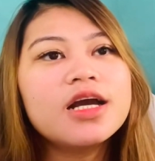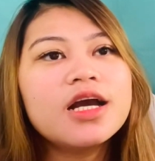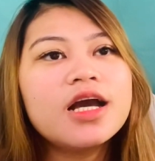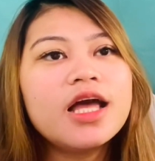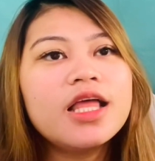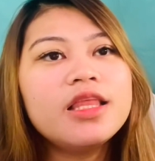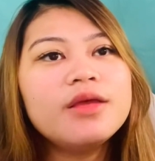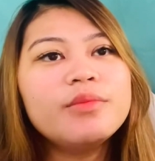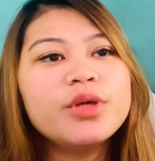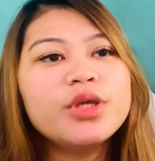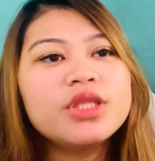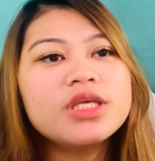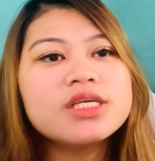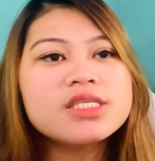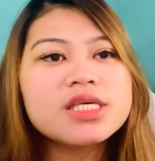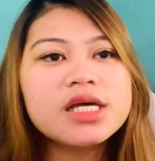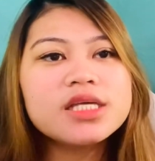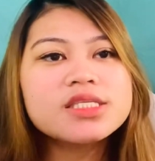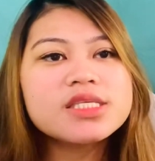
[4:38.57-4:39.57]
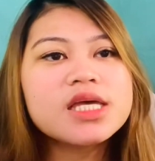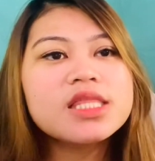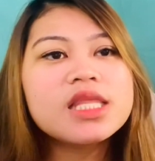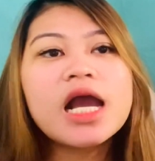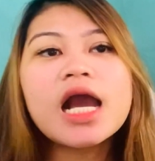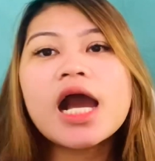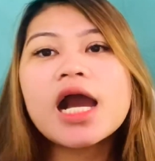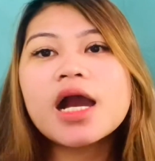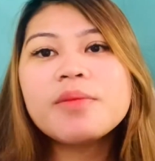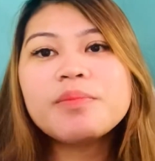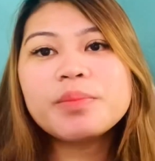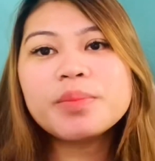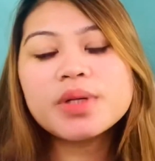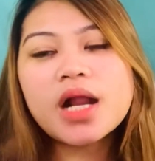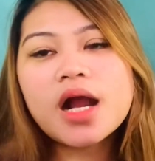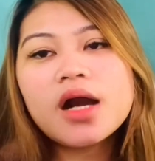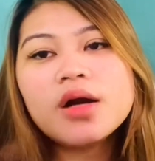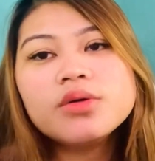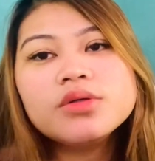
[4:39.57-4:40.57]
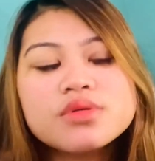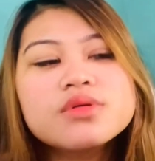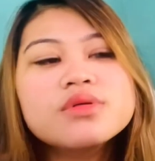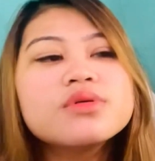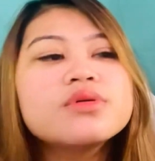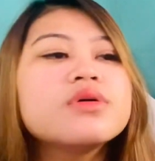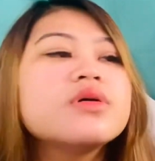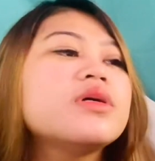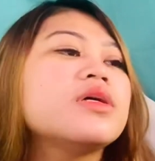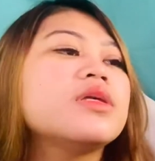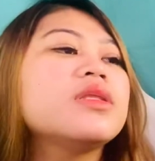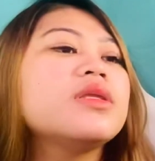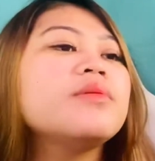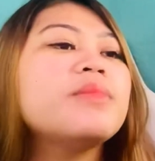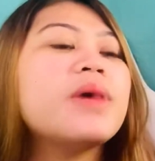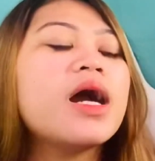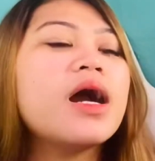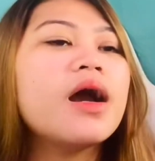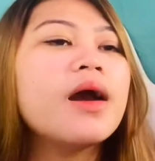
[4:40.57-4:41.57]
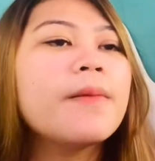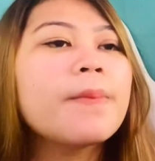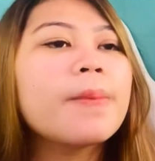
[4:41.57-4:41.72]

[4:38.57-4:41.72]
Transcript: alam mo yun, isa sa nakaka-proud, ba diba?